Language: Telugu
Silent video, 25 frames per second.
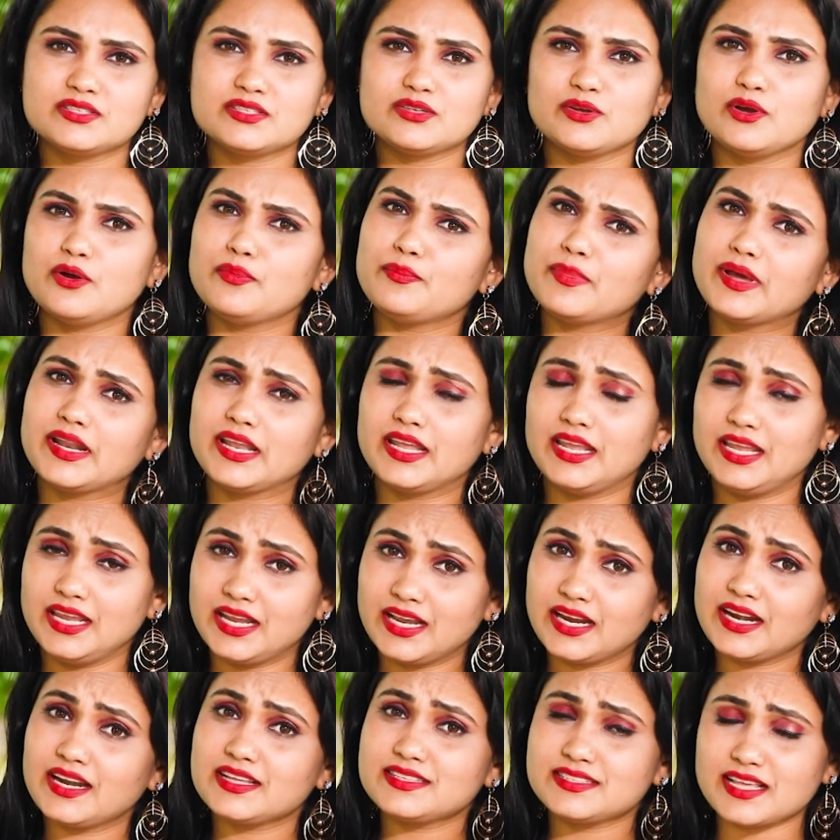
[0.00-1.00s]
సో మరి
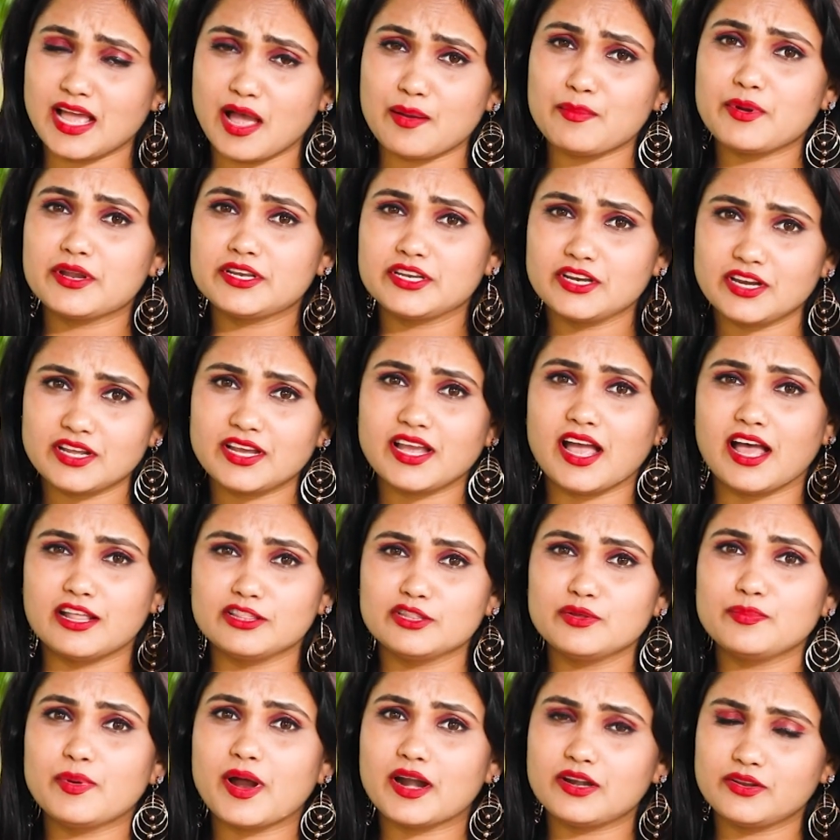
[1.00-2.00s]
ఇక్కడ సామాన్యులకి
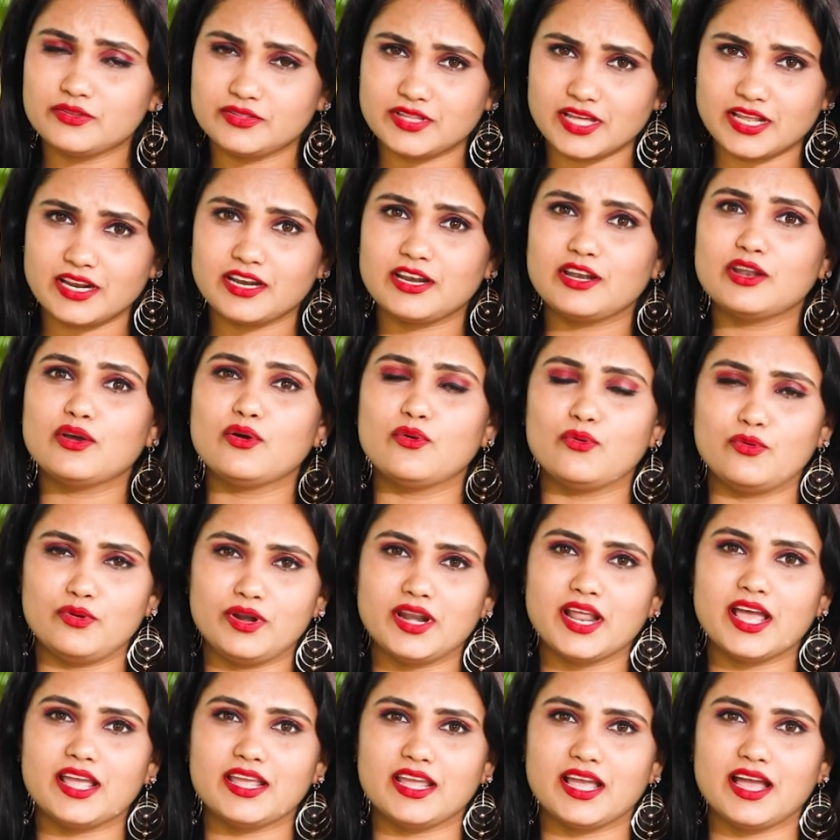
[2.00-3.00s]
అందుబాటు ధరల్లో
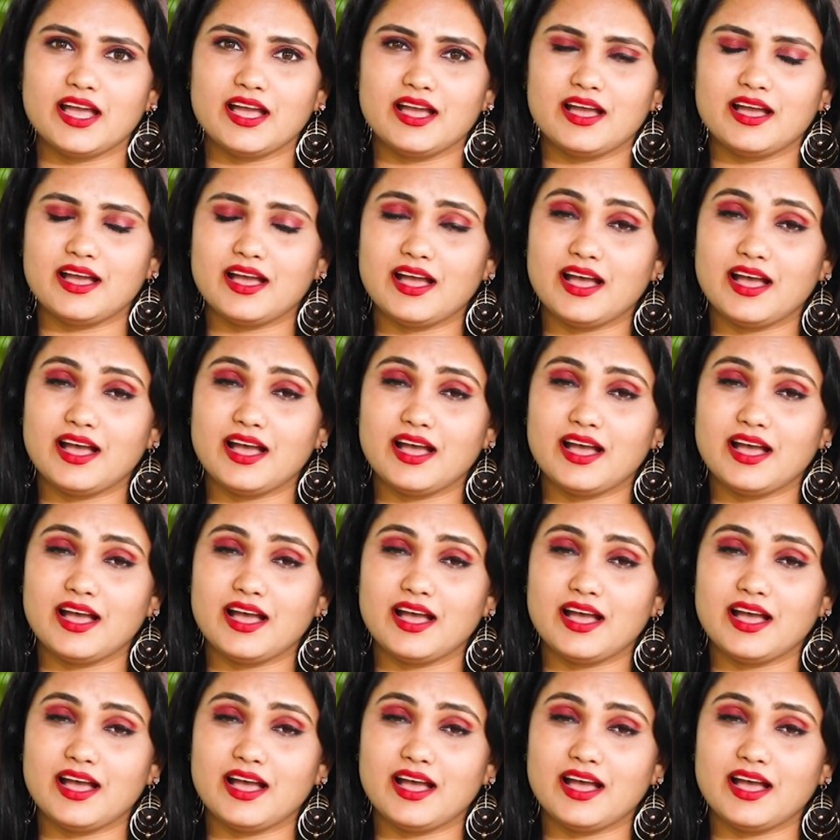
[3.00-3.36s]
ఉన్నాయా